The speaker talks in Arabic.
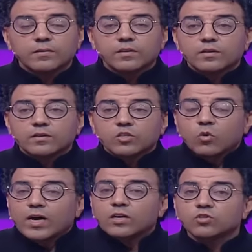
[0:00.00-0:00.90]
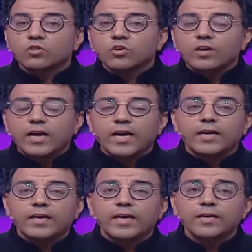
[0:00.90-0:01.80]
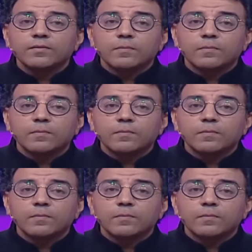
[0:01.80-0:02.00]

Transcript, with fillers: يلا 3 2 1 اي